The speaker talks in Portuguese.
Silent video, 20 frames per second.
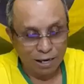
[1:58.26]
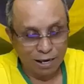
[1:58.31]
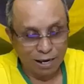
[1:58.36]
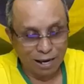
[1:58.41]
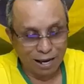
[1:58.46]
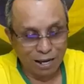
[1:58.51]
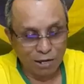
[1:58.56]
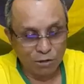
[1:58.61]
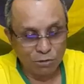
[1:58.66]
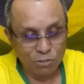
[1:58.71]

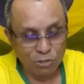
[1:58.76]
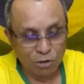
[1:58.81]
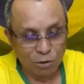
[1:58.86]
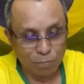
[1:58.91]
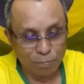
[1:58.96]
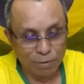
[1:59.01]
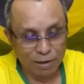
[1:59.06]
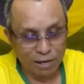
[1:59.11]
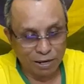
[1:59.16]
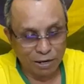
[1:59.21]
Carlos
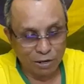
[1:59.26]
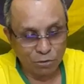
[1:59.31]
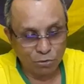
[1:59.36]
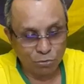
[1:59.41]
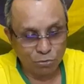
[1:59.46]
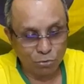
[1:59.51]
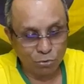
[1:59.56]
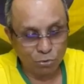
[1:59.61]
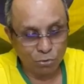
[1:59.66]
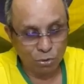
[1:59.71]

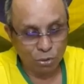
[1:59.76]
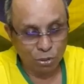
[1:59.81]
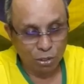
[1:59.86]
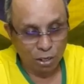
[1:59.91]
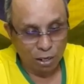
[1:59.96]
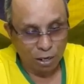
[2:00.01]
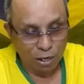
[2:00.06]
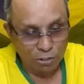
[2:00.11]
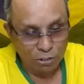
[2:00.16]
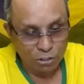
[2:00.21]
Alberto
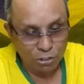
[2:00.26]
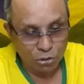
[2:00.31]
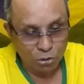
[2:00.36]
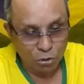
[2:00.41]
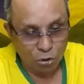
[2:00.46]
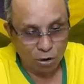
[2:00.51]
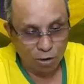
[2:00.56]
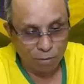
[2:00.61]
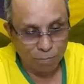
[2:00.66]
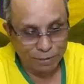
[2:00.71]
de
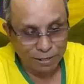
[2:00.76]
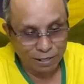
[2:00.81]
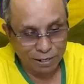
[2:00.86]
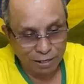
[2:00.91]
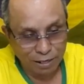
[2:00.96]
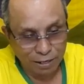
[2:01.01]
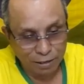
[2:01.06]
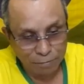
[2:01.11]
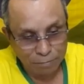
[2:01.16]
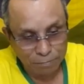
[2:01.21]

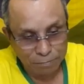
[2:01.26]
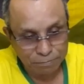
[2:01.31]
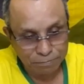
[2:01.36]
Nóbrega